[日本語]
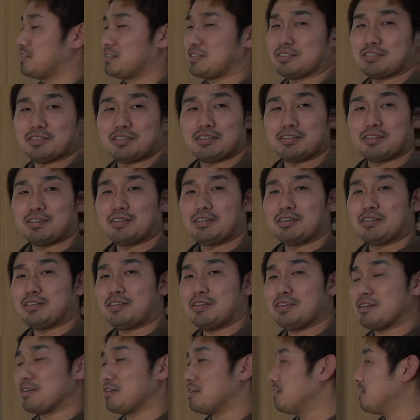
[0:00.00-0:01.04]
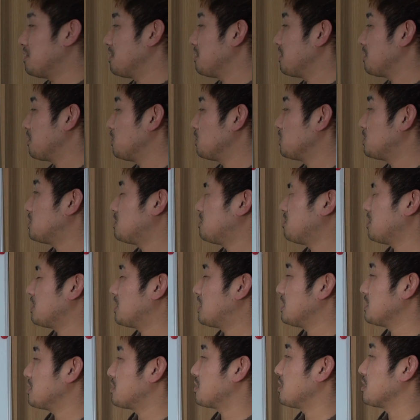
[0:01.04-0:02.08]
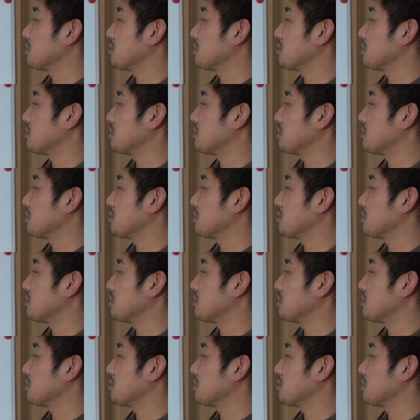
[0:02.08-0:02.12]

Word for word: ジでこっちはガツ